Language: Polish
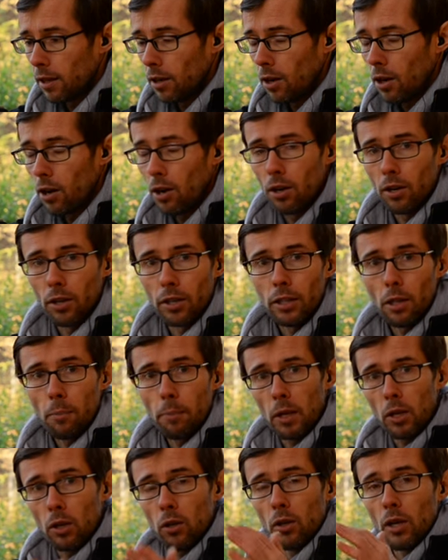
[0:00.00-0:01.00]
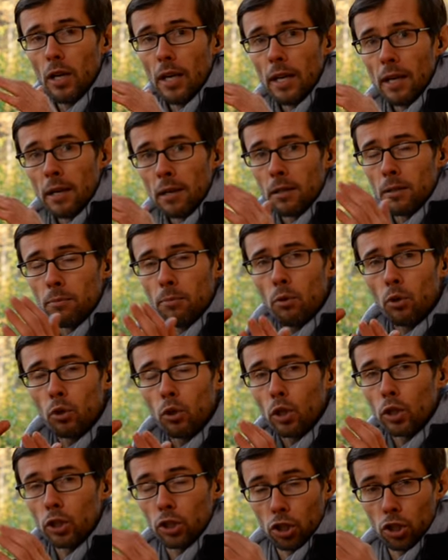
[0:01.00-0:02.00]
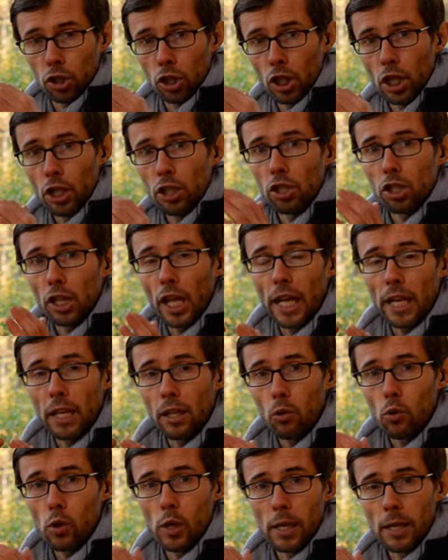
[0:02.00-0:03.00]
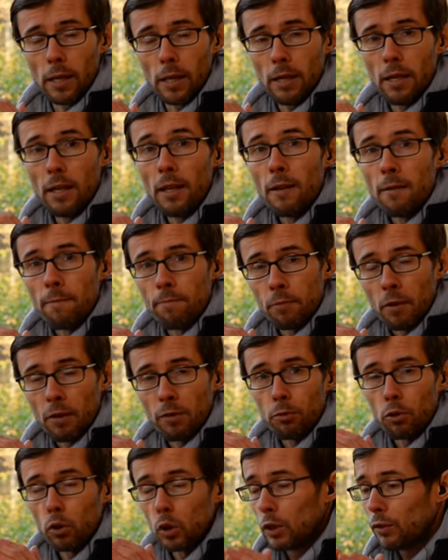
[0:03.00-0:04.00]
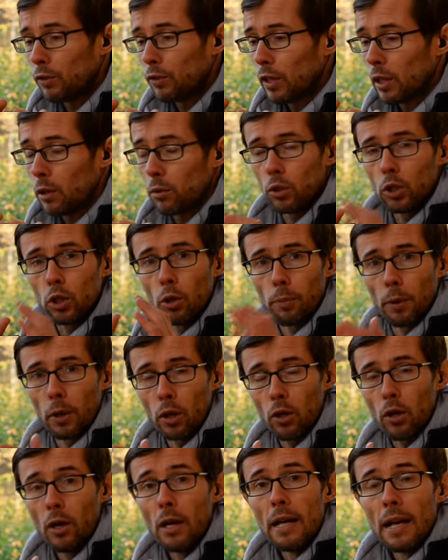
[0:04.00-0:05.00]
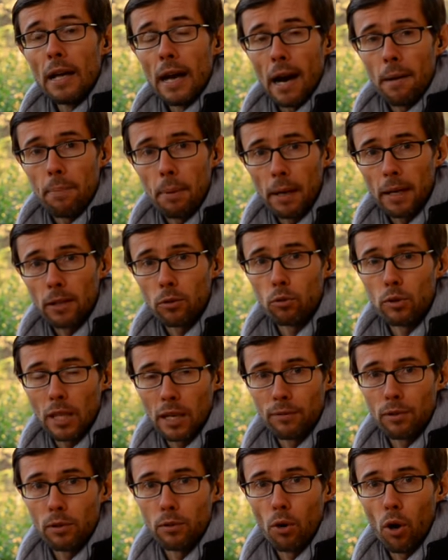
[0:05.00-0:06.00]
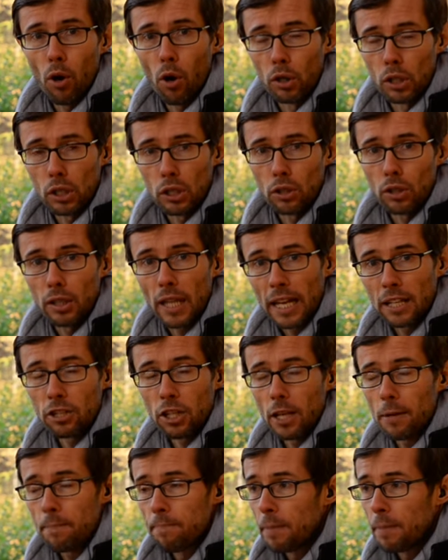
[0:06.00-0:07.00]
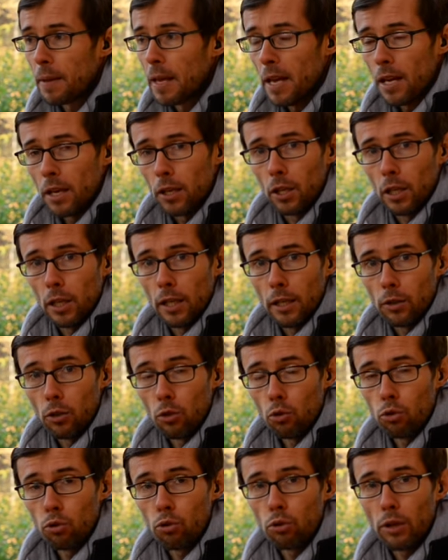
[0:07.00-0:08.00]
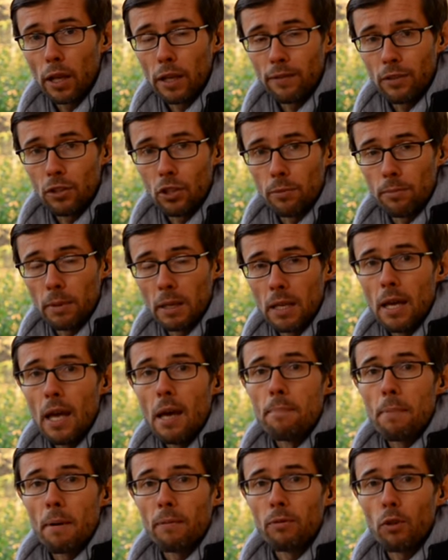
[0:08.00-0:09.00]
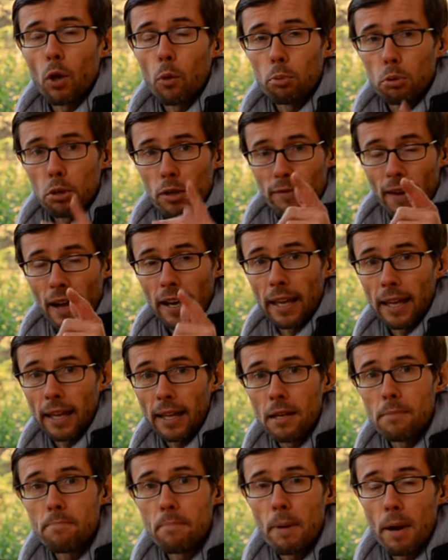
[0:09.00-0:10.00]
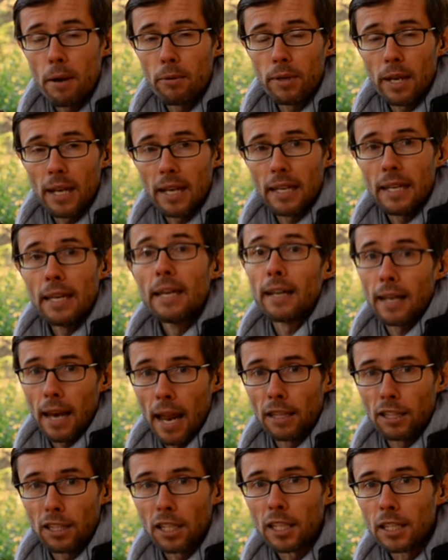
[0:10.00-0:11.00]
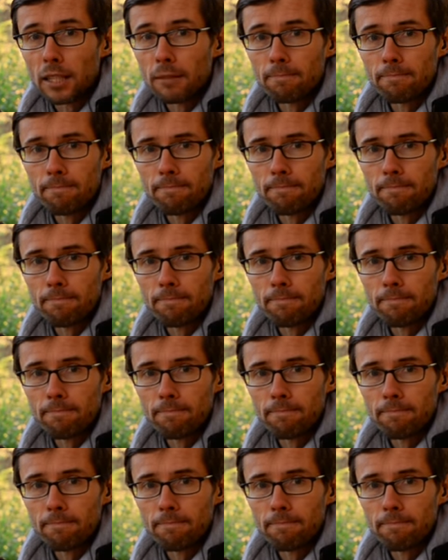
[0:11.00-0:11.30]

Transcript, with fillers: O, i dopiero było to 3-4 ruchy w przód, w tył i dopiero aparat ustawił ostrość. Także już tutaj widzimy pewną przewagę pełnej klatki.